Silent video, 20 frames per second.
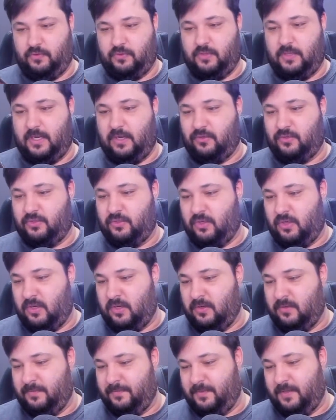jogar o
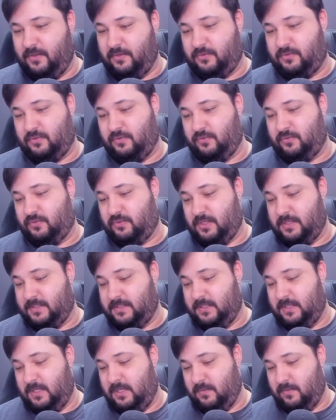jogo, eu estou
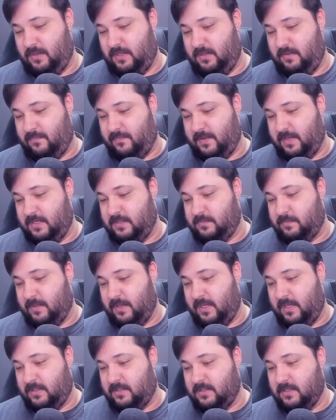sozinho,
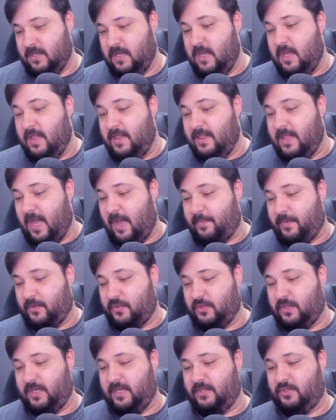infelizmente. Dá pra
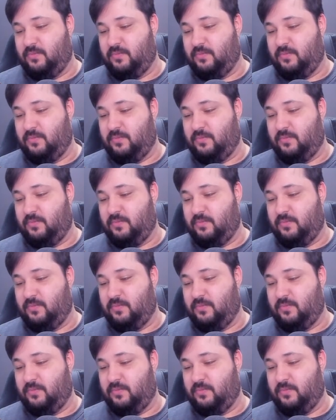jogar de